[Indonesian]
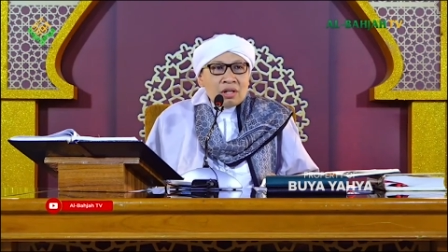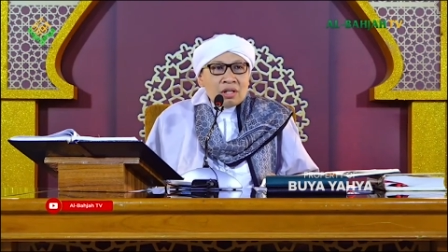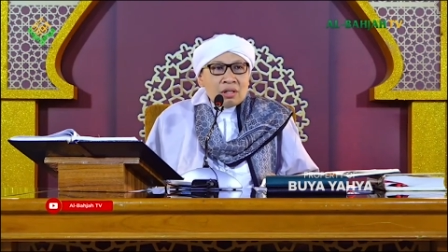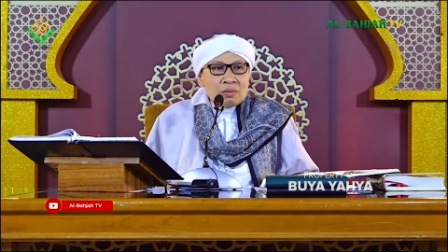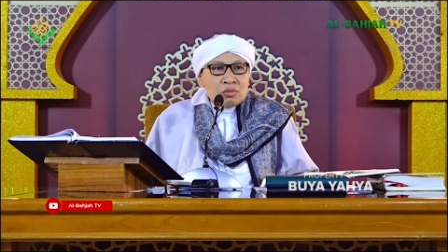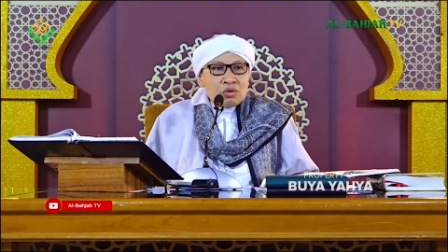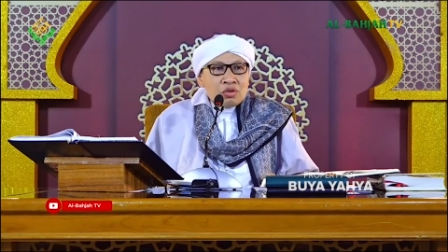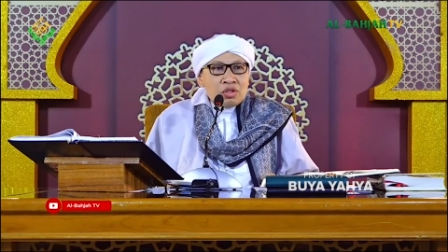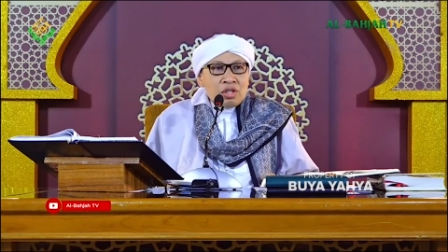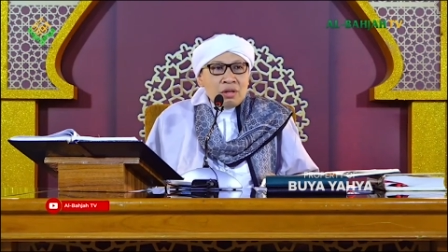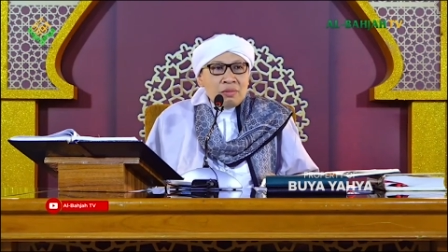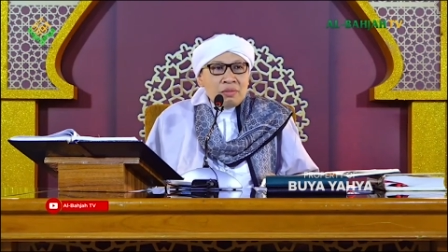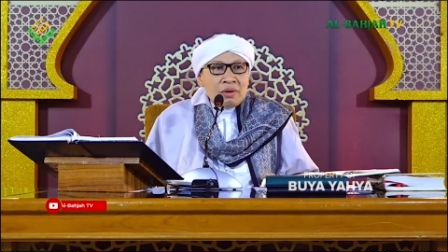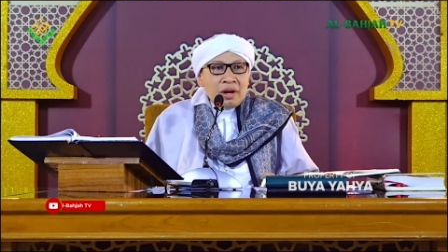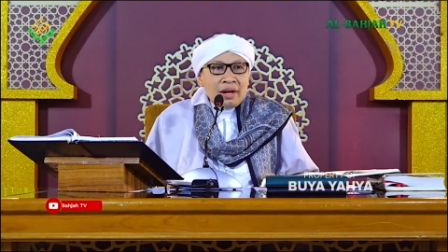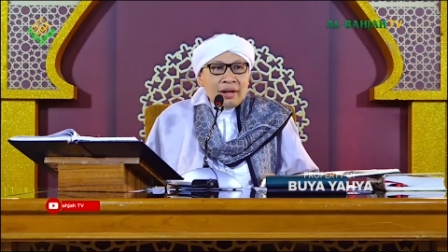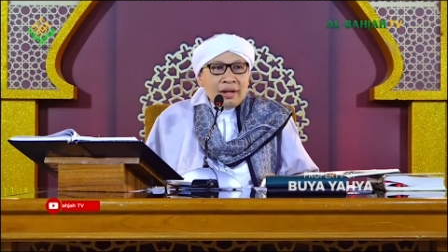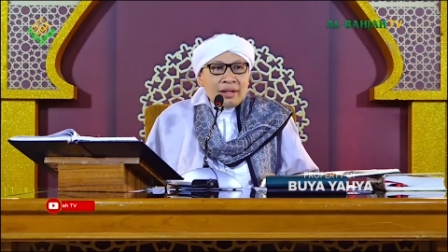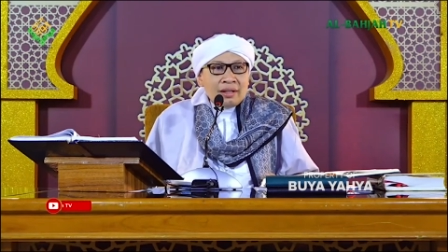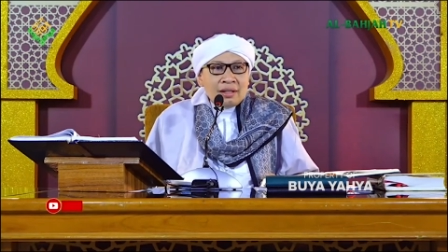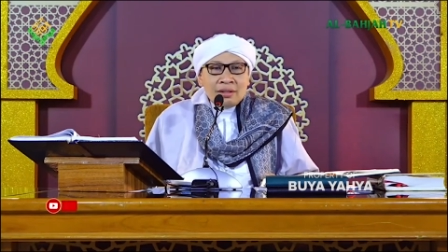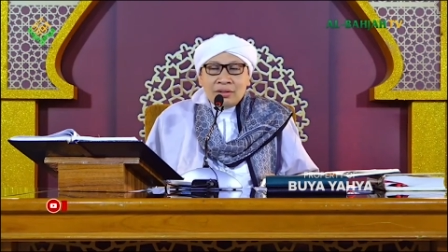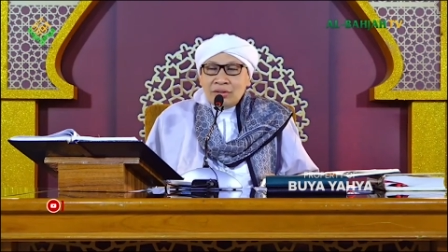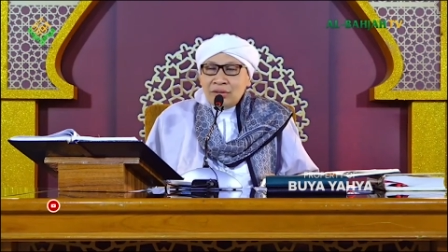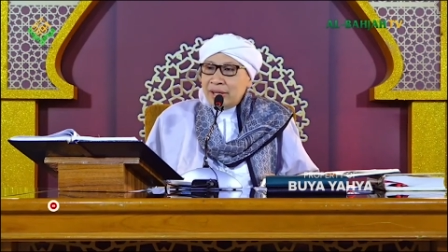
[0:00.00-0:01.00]
awas musibah
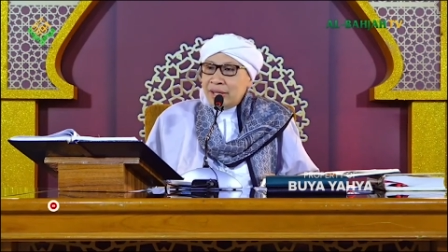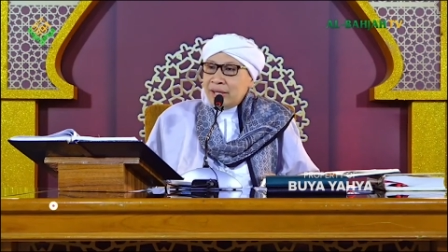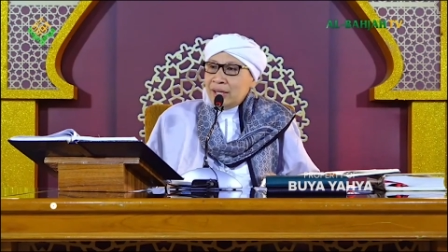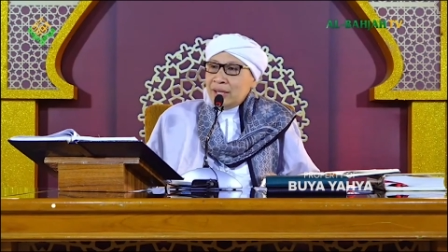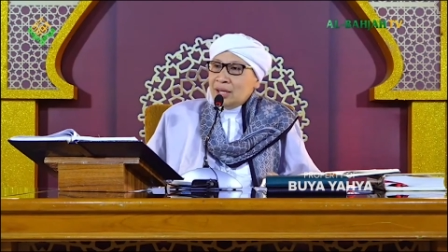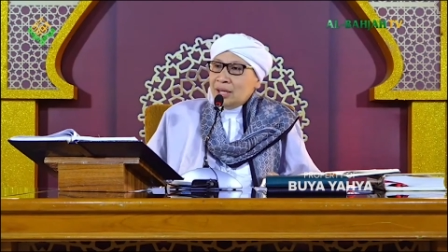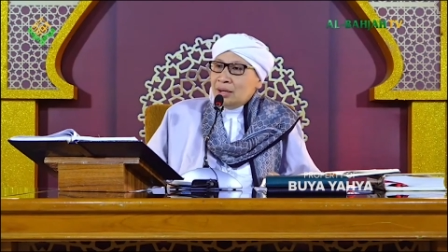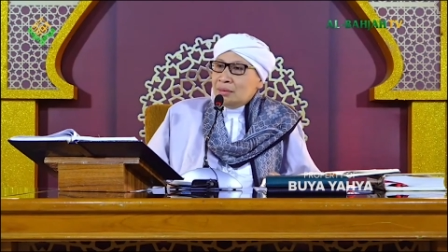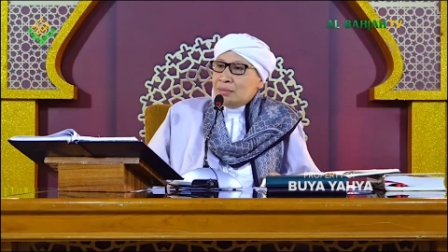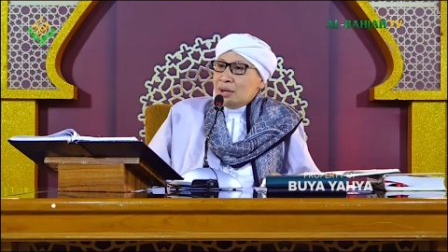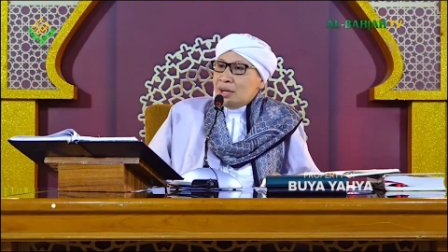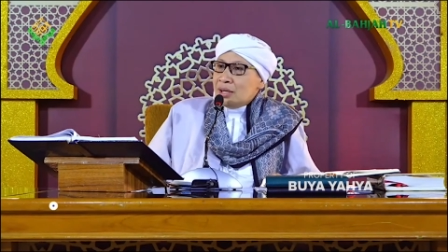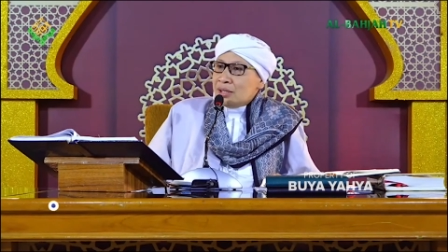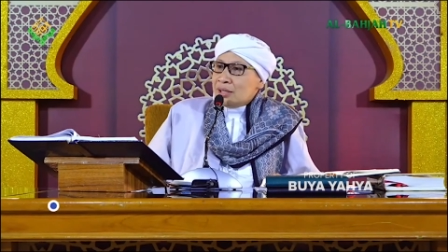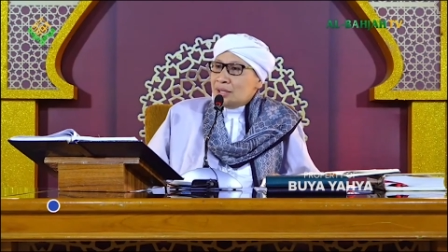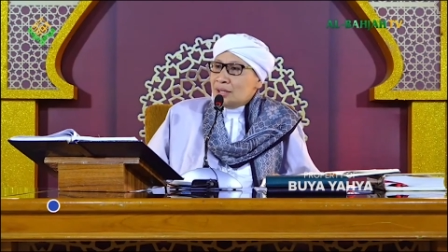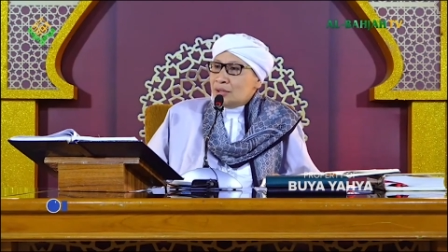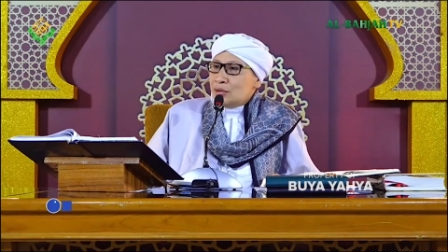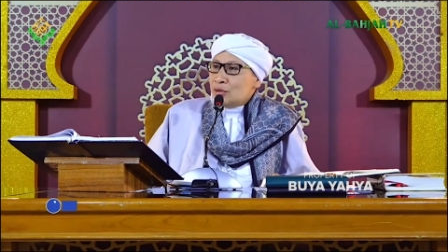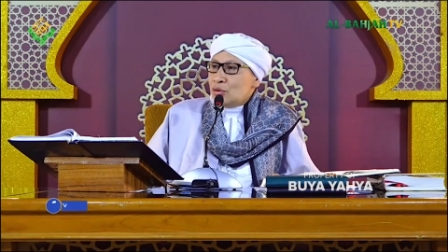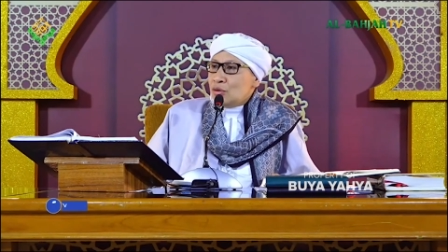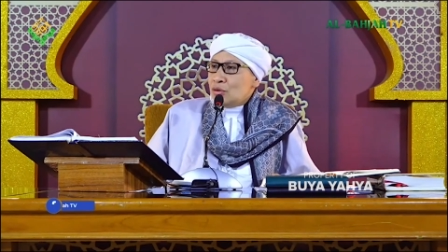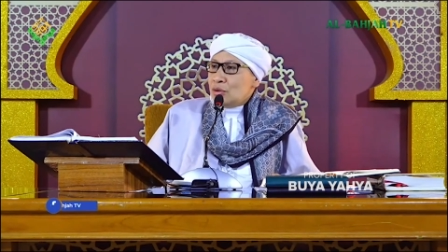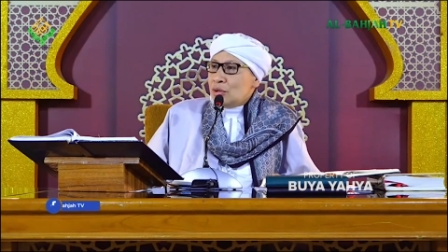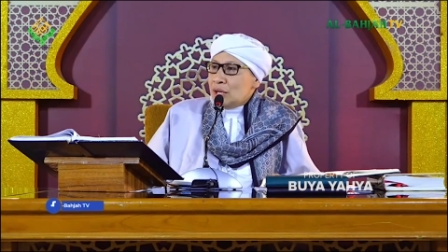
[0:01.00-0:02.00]
nanti. Wah ini kan
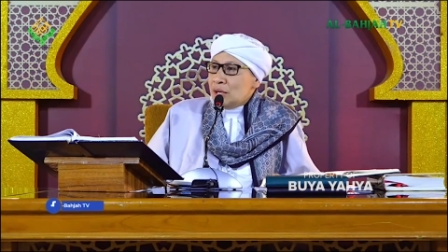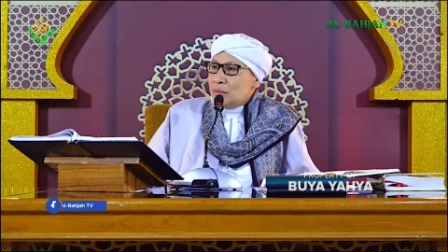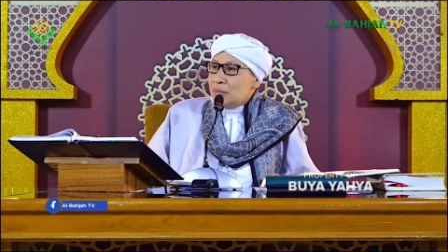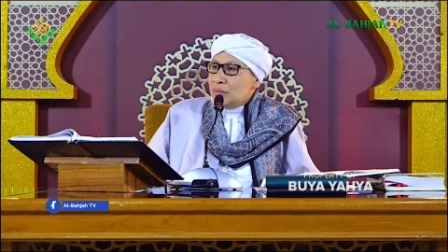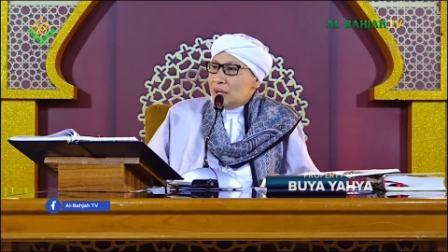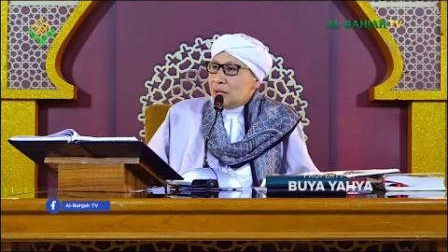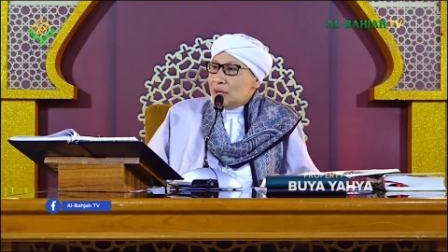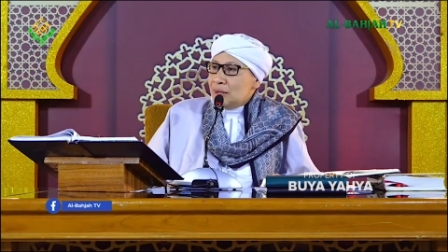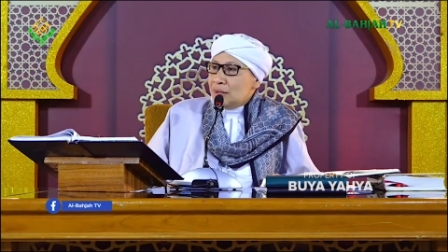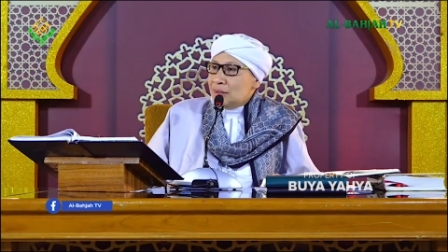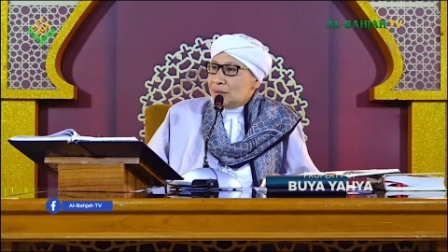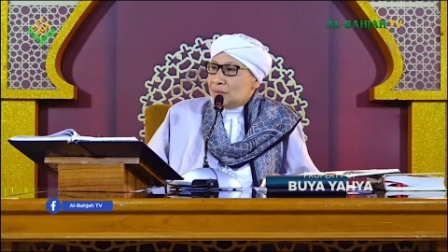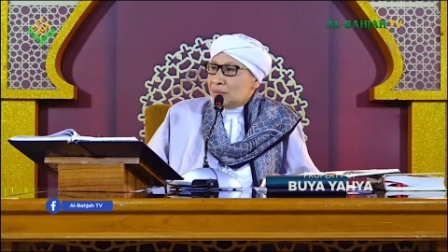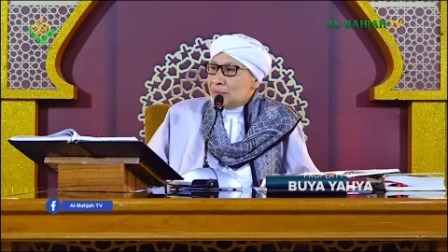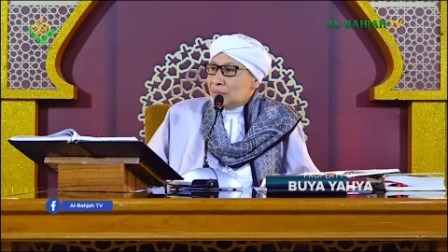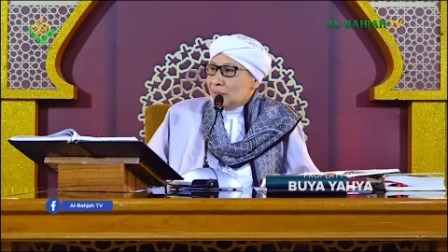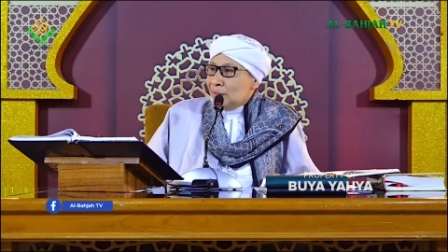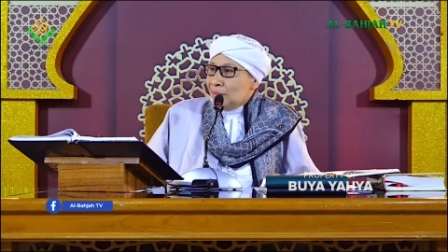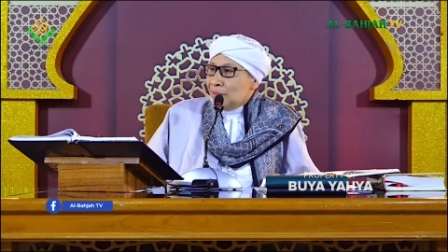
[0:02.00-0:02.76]
maksa suruh nerima.